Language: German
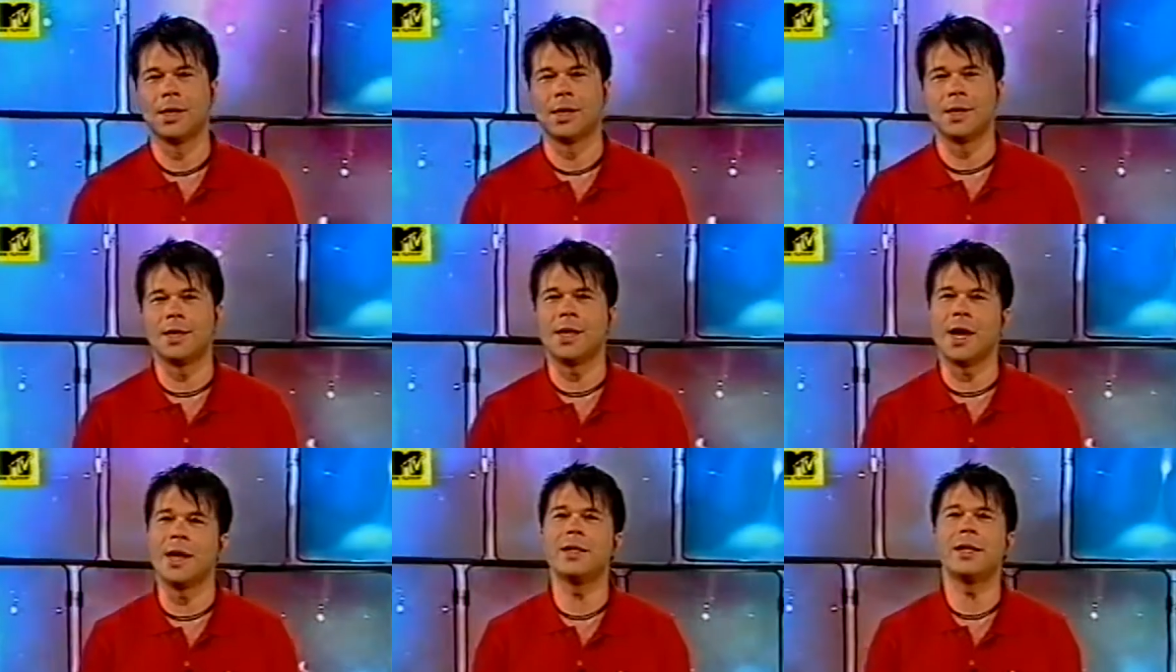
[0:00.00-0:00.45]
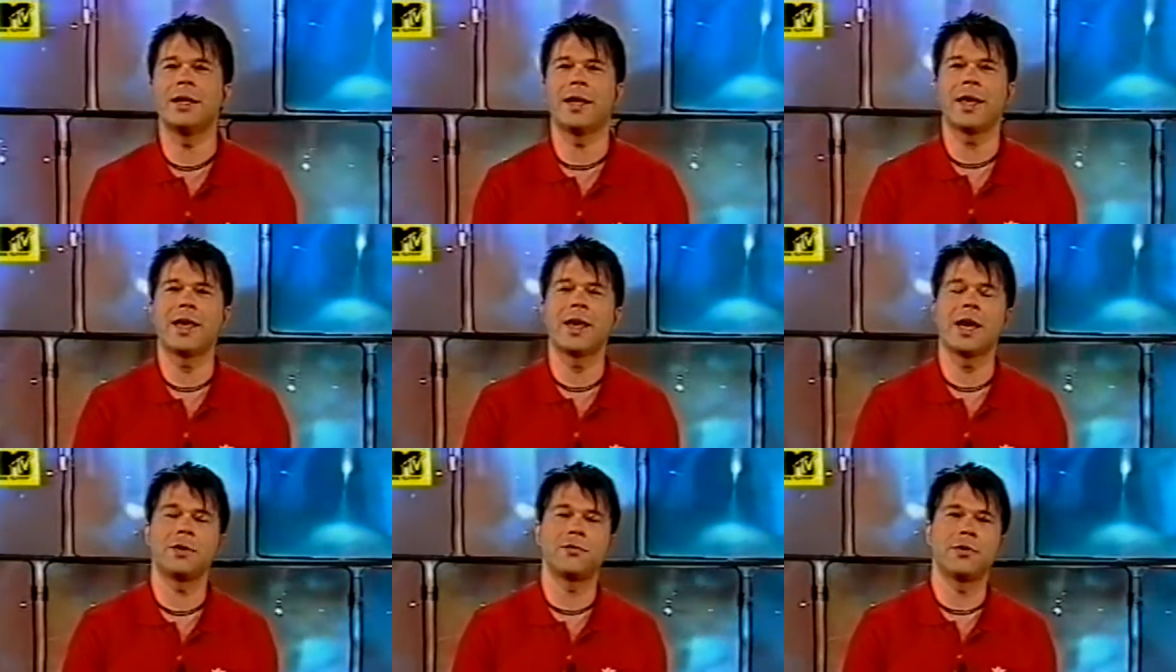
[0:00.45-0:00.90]
Jan
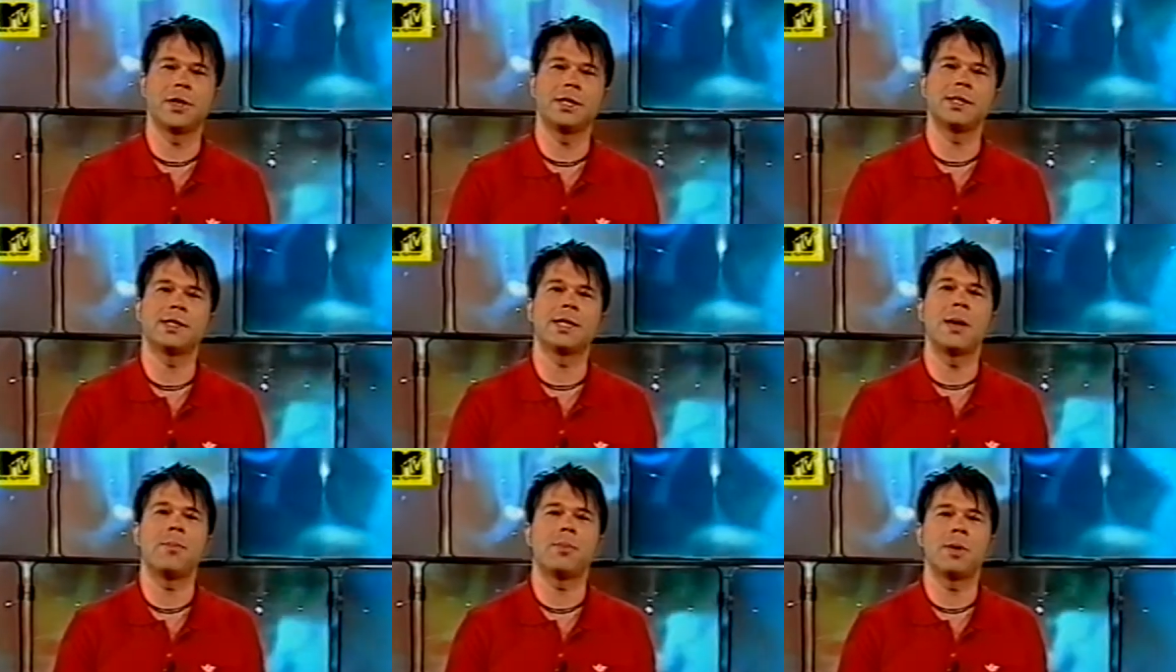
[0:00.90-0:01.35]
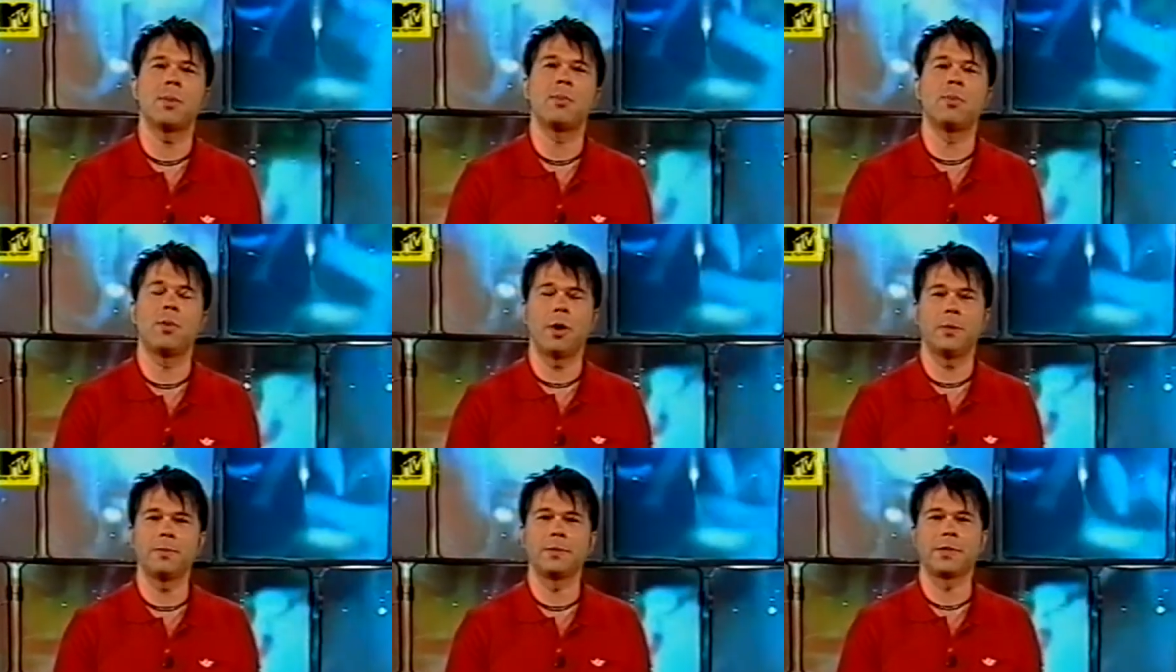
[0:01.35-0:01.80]
Delay hat für den Sampler
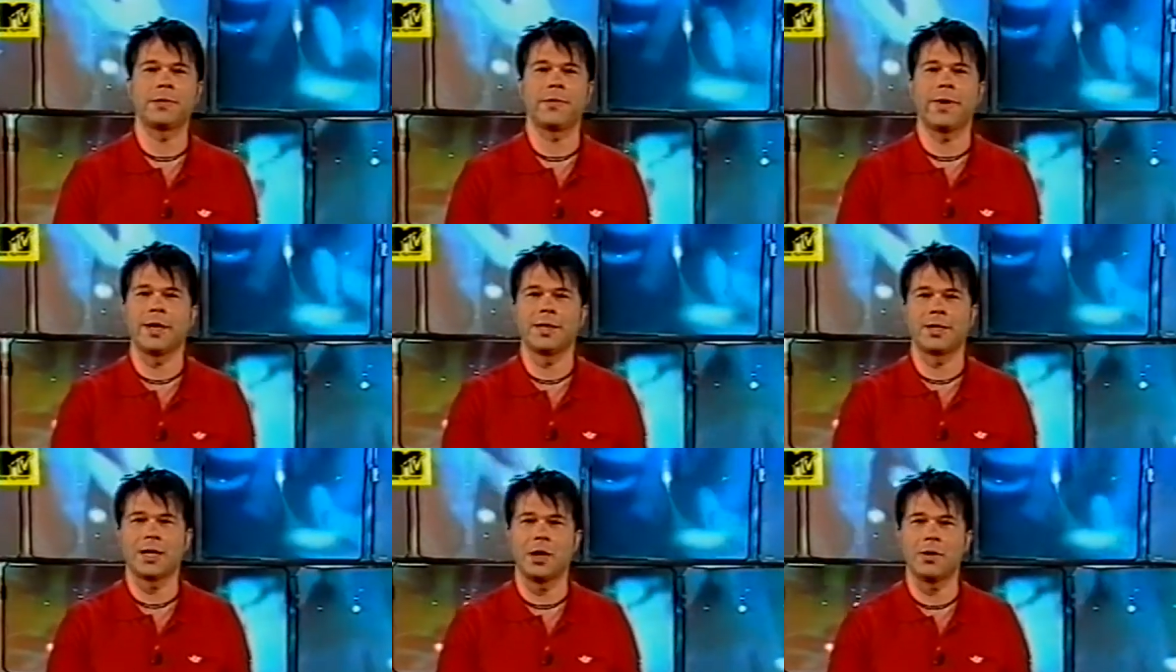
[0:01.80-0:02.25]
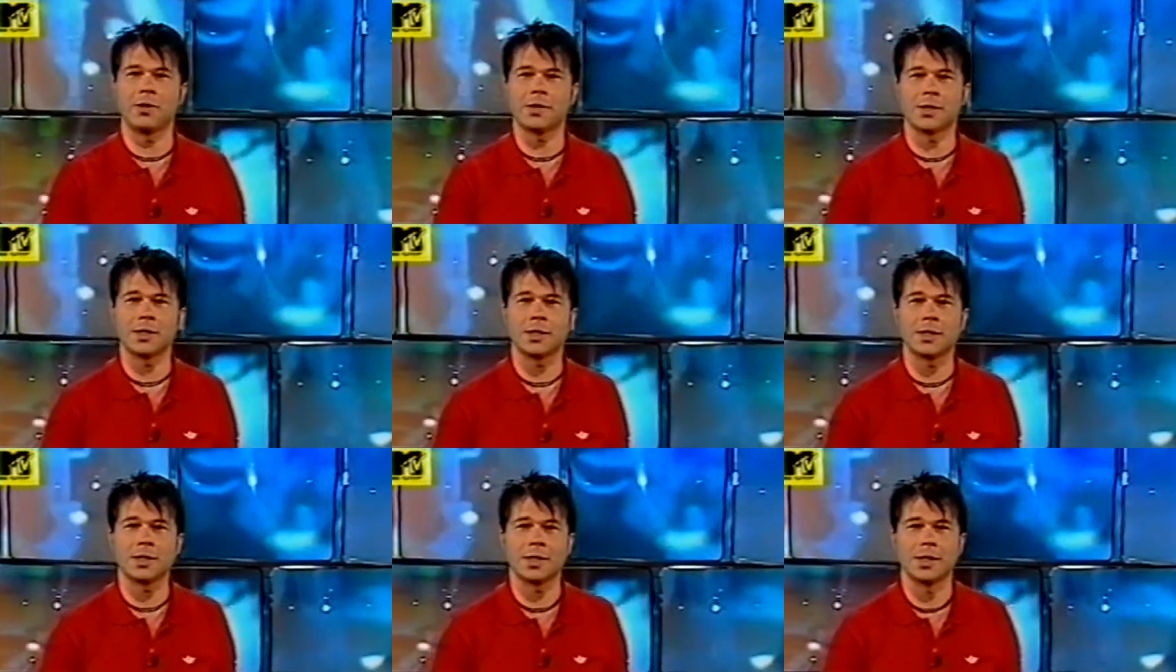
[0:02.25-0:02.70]
Pop
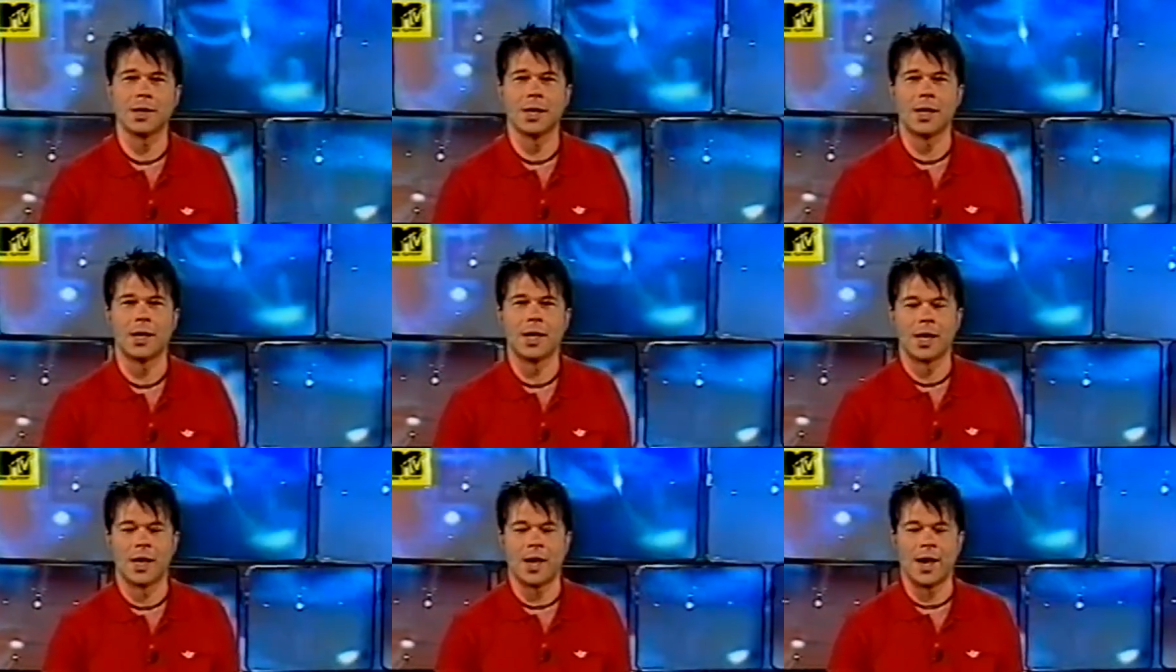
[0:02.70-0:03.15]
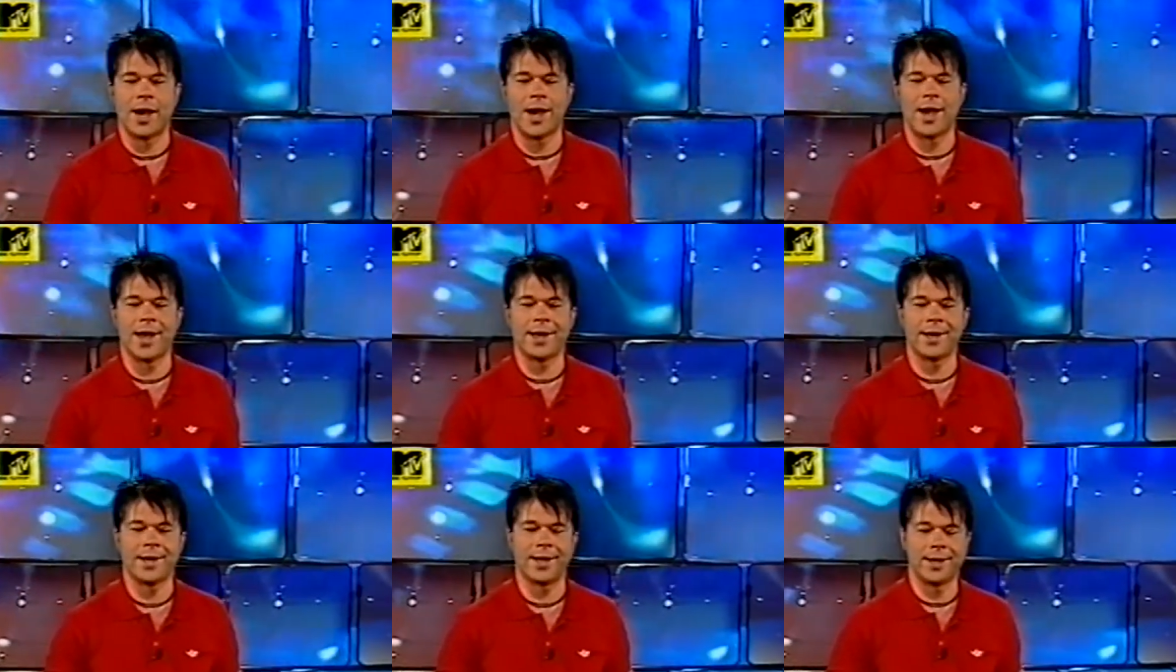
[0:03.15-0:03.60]
2000
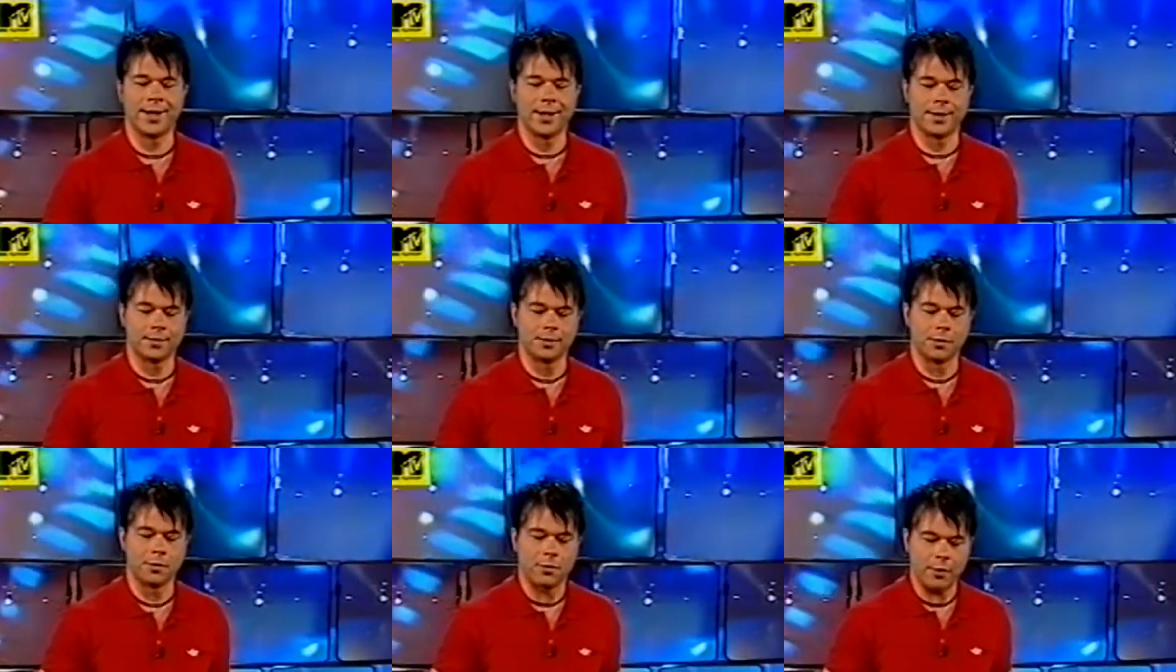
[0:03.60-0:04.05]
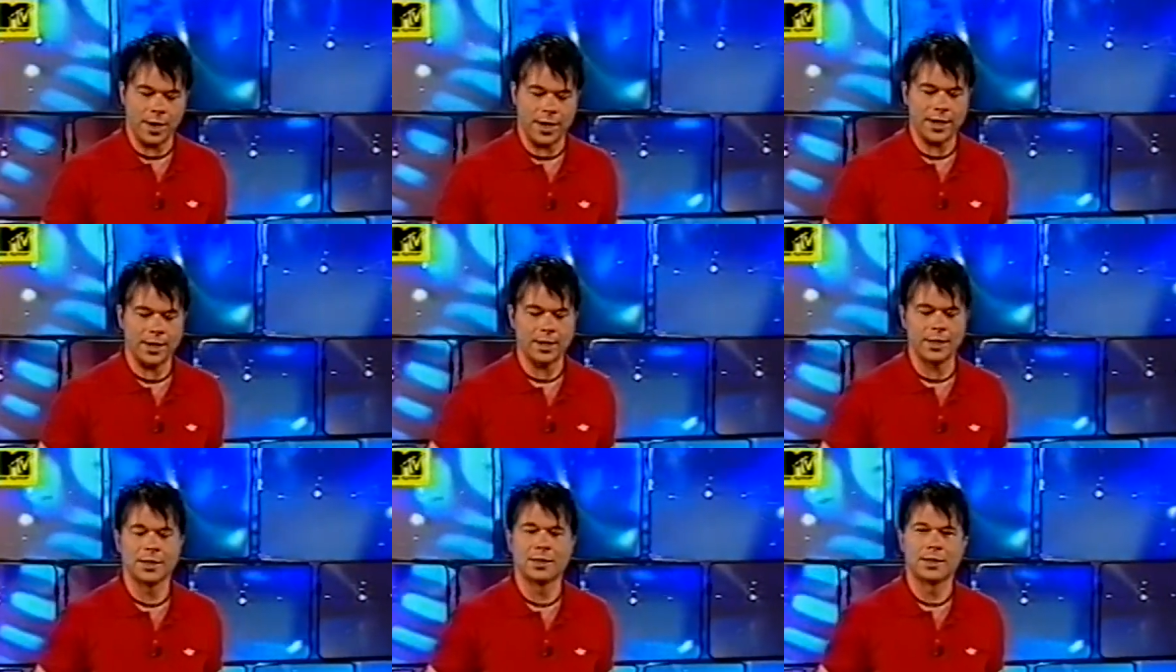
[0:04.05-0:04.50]
eine
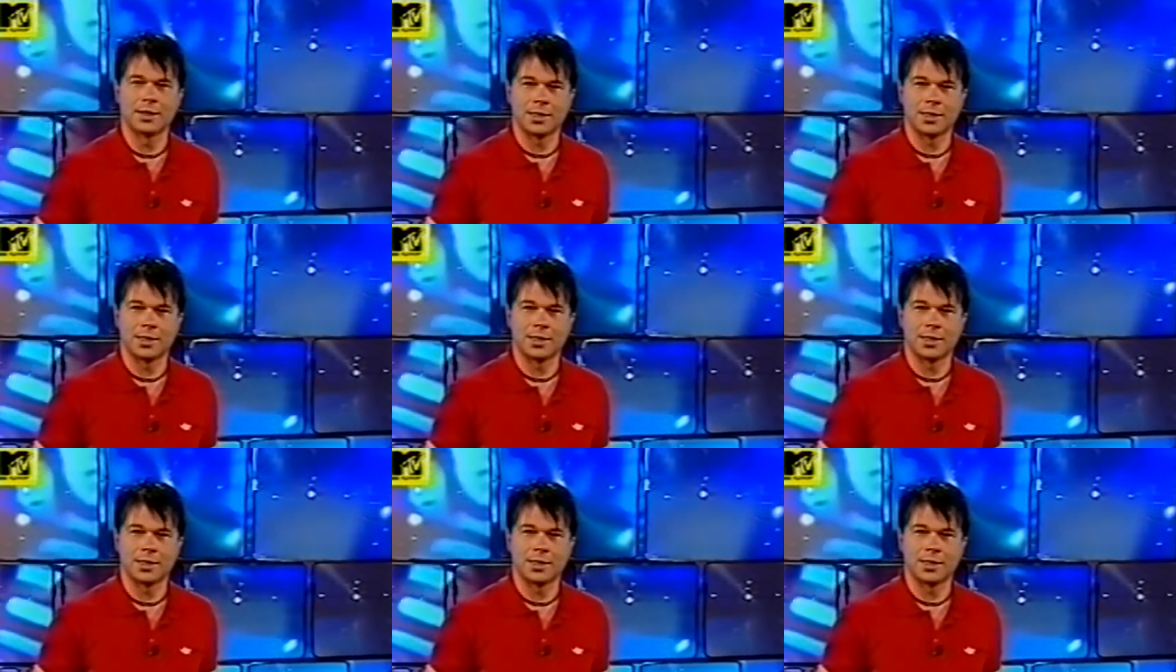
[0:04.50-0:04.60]
Reggae